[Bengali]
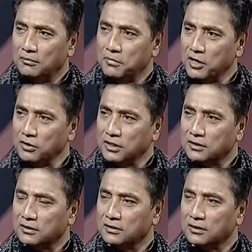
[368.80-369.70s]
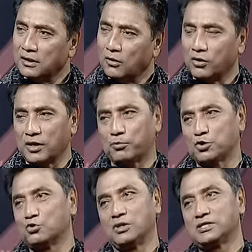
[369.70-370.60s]
মেয়রের অনেক
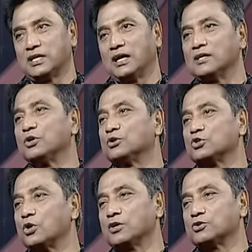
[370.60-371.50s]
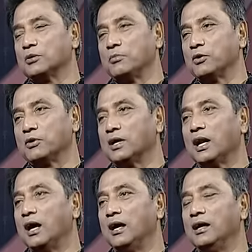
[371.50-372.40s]
প্রশ্ন আছে এই কাজ হয়তো সরাসরি মেয়রের না
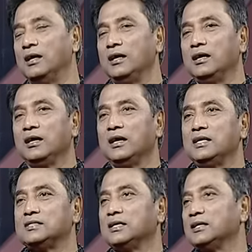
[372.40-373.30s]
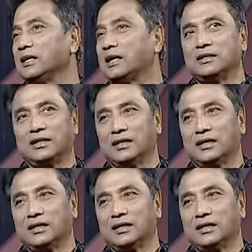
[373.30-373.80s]
এই যে আপনার